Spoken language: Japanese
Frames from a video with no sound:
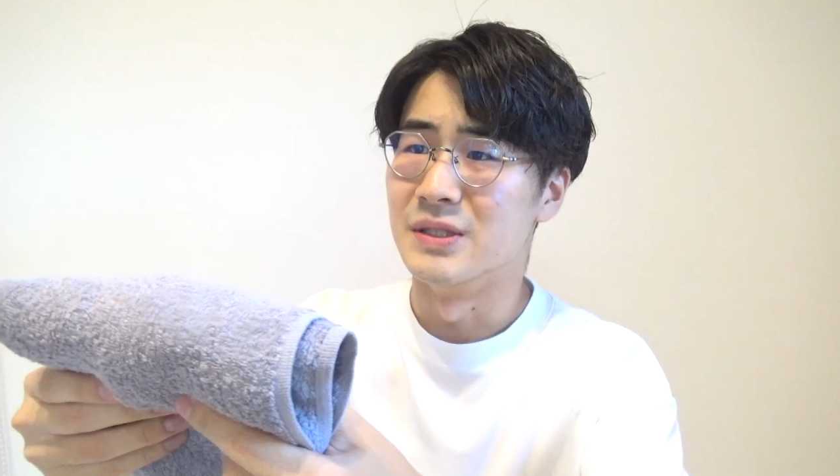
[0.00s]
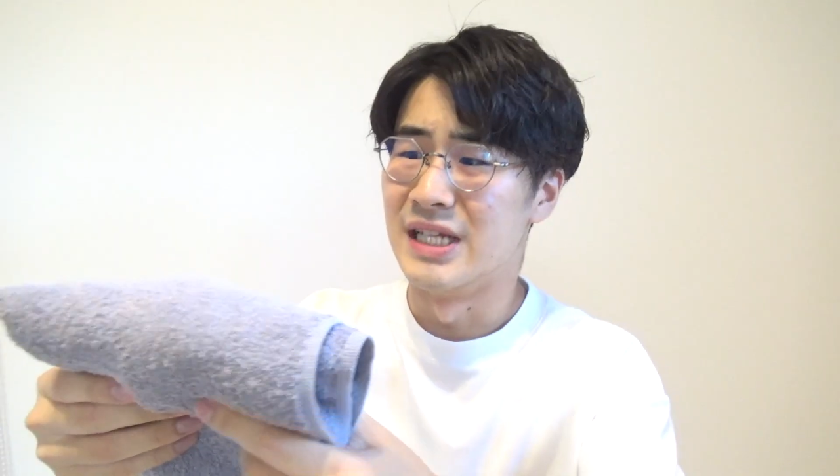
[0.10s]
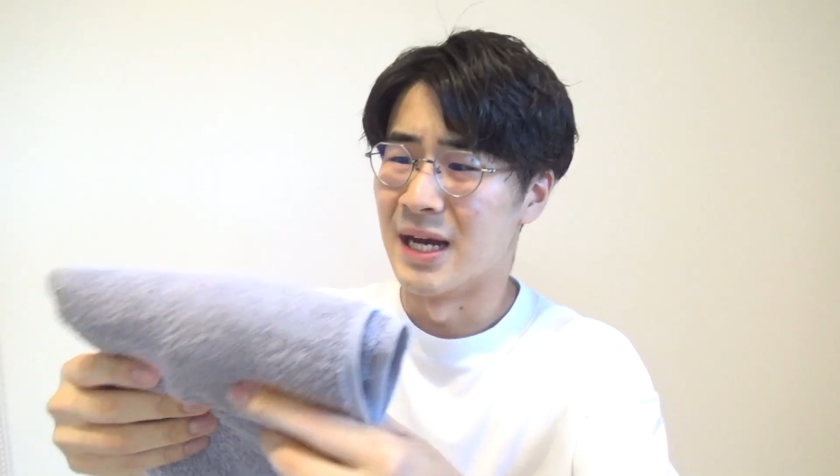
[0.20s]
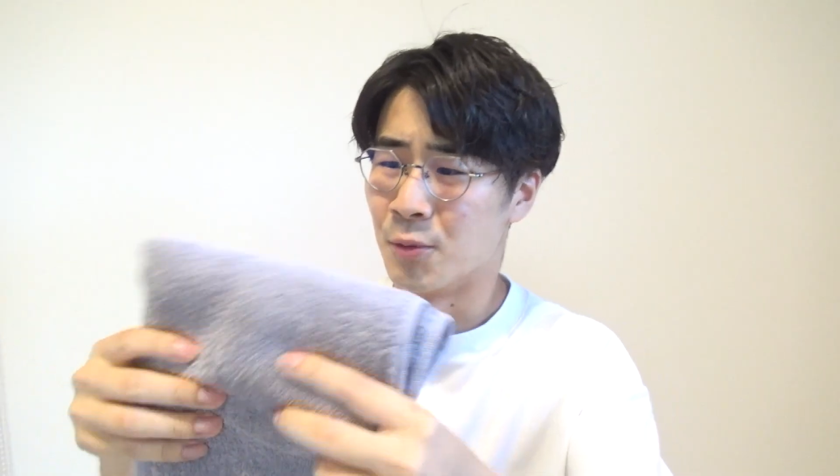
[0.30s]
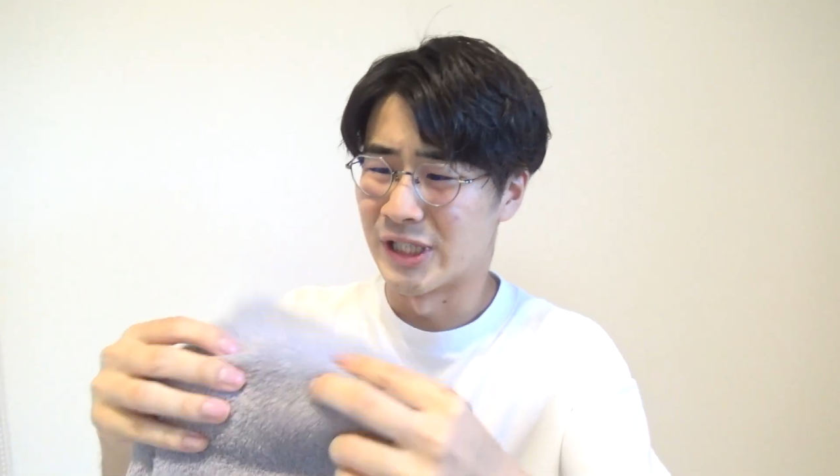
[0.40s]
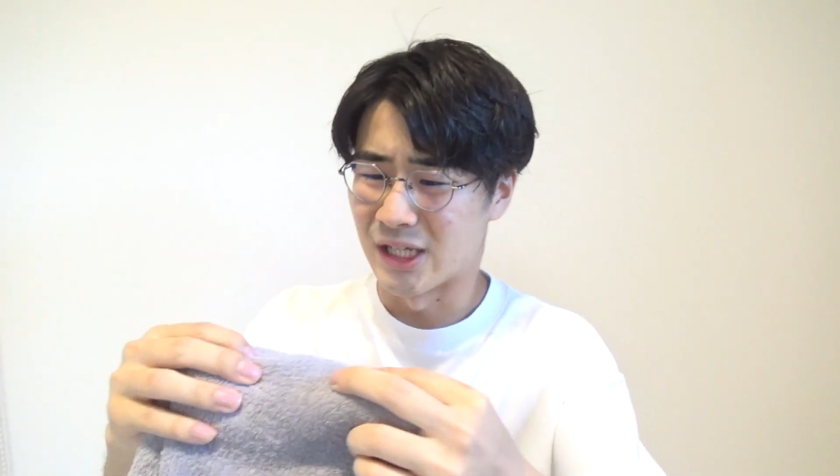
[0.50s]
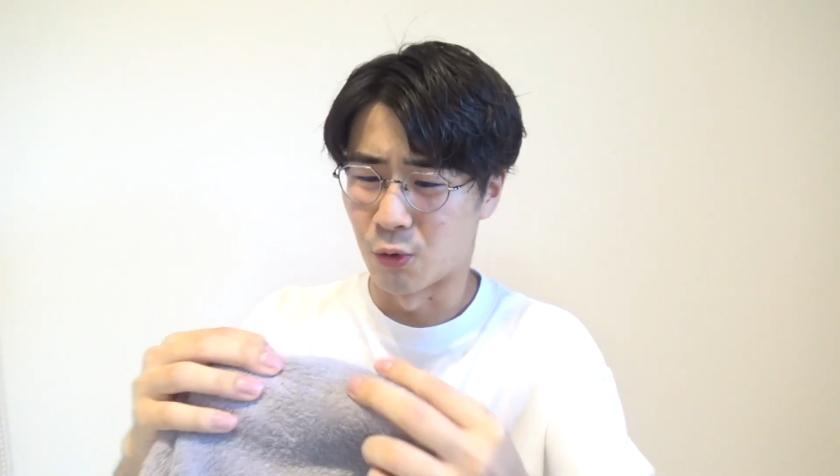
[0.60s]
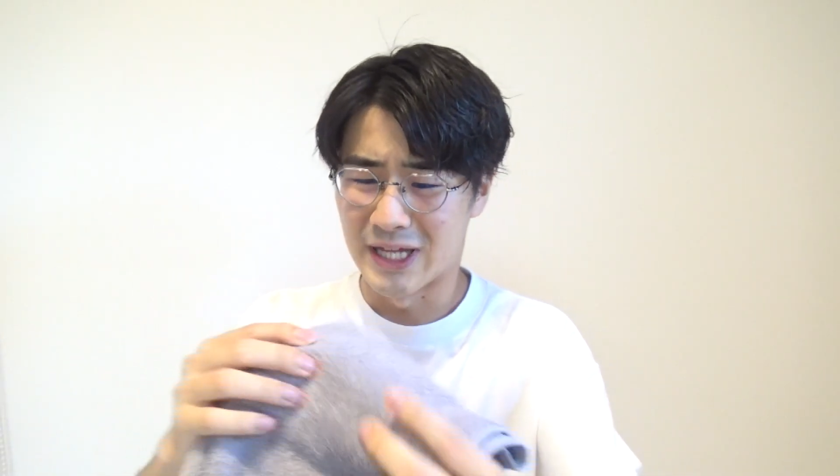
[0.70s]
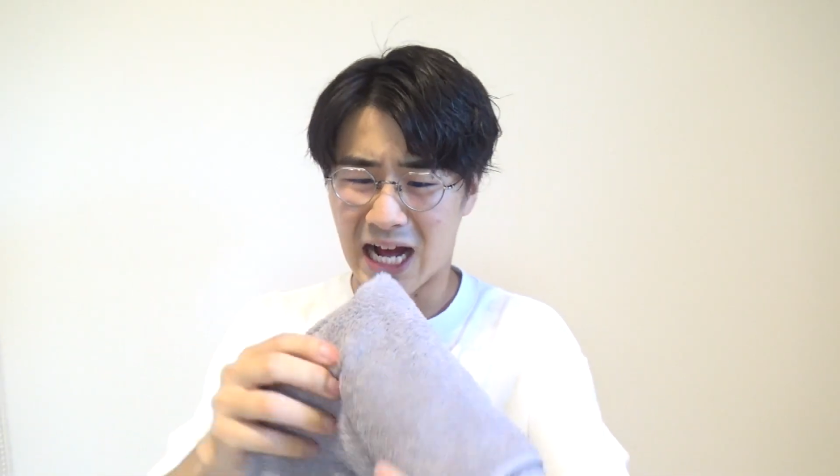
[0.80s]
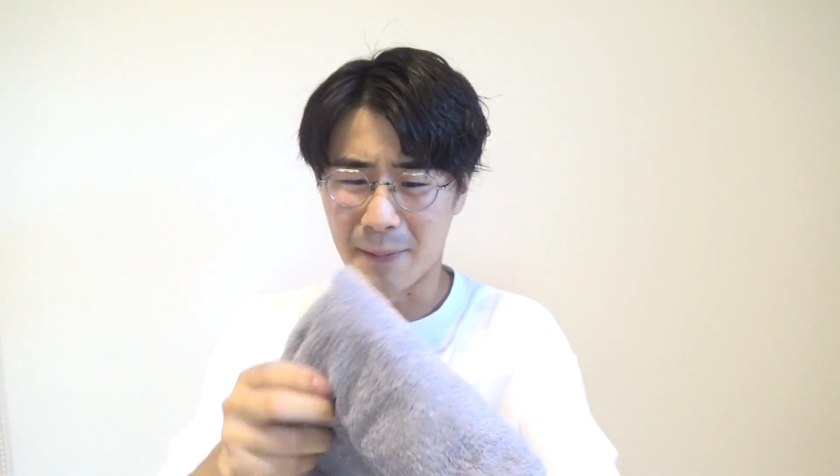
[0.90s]
いや、もうだって
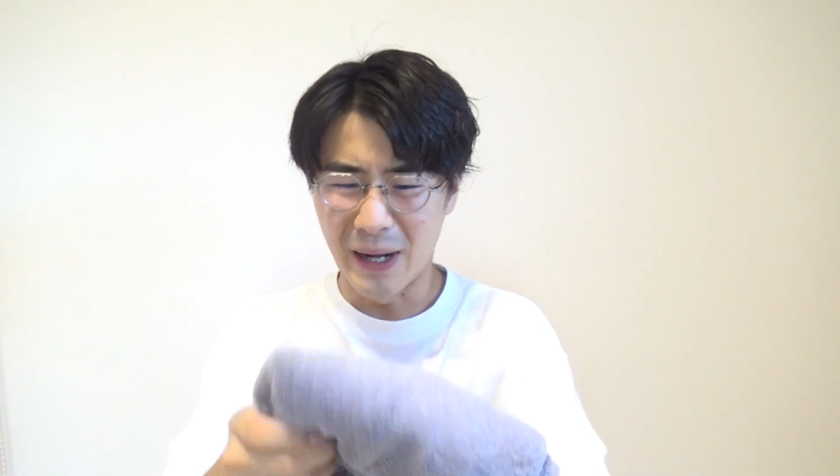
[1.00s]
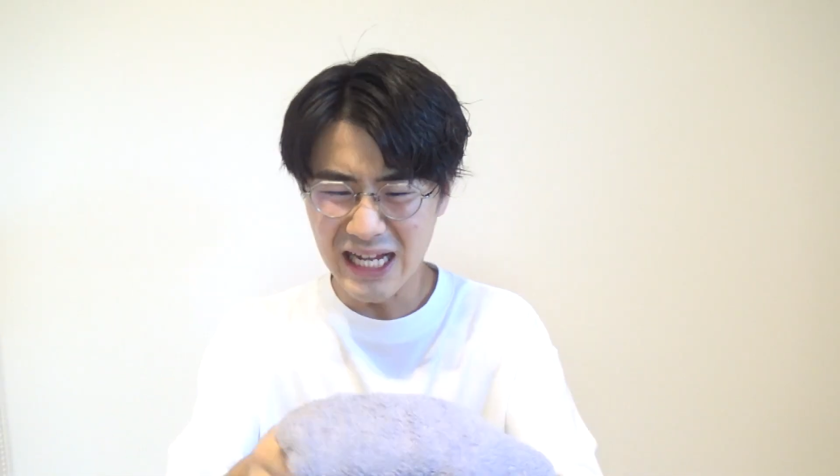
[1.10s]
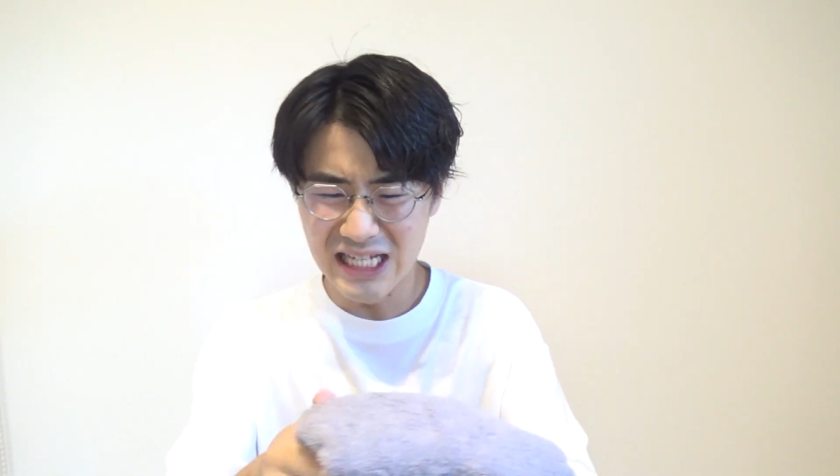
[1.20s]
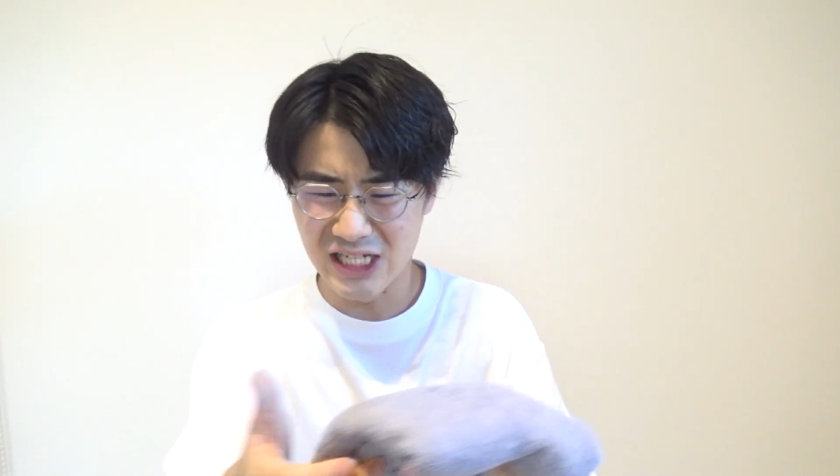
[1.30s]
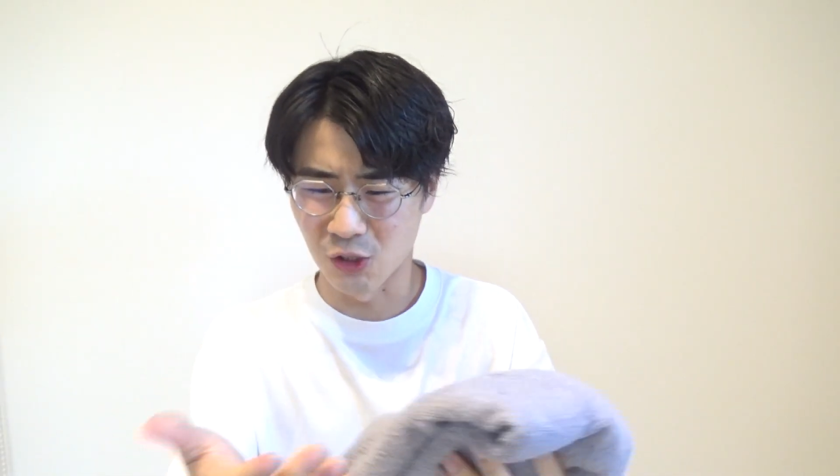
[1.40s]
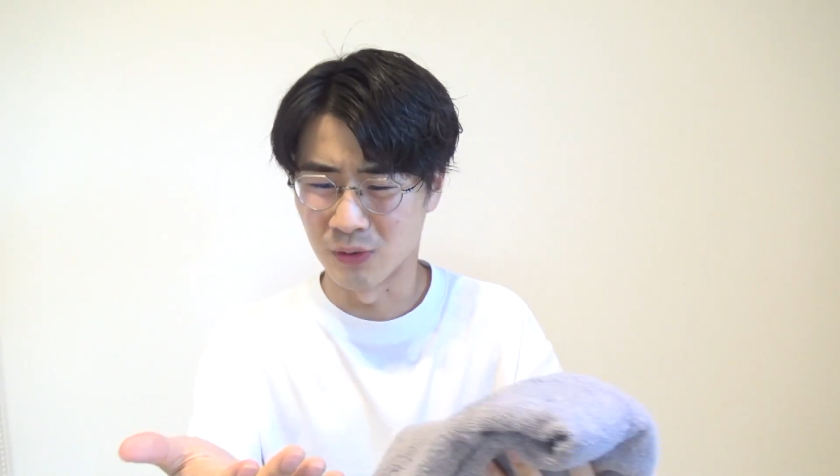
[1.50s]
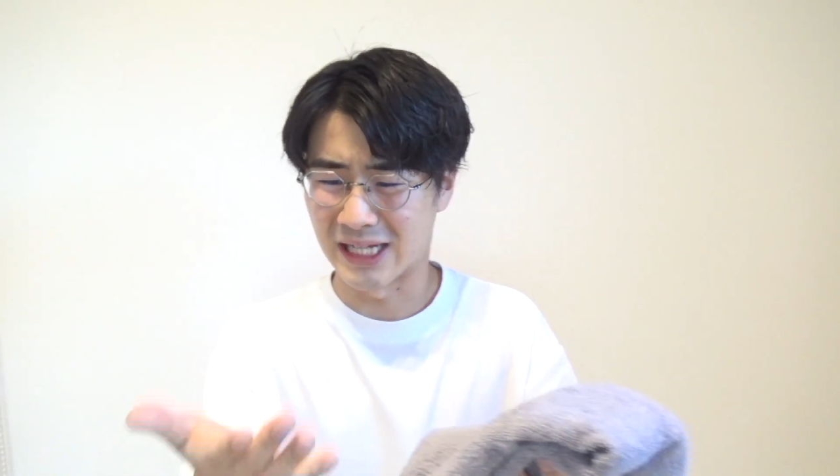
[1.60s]
これやばいでしょ、